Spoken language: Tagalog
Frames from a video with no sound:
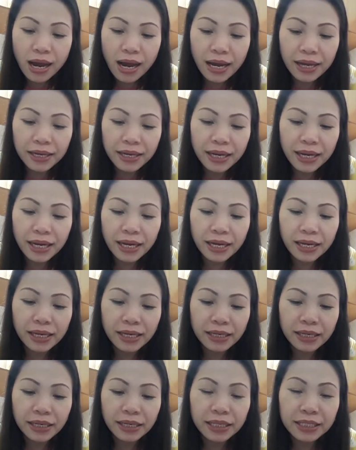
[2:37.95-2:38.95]

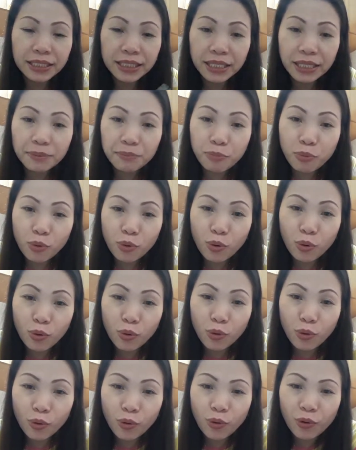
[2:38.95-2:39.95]
Ayan,
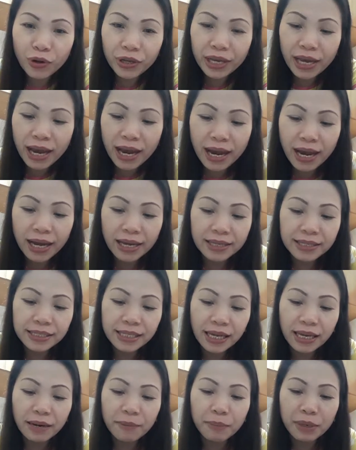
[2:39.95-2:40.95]
resibo. Yan,
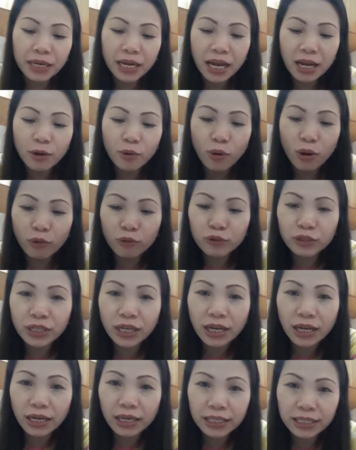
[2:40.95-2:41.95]
sana manalo ako
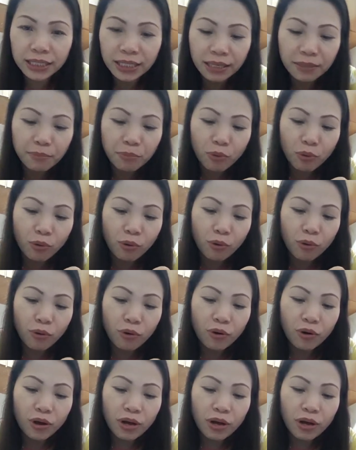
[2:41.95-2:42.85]
sa resibo.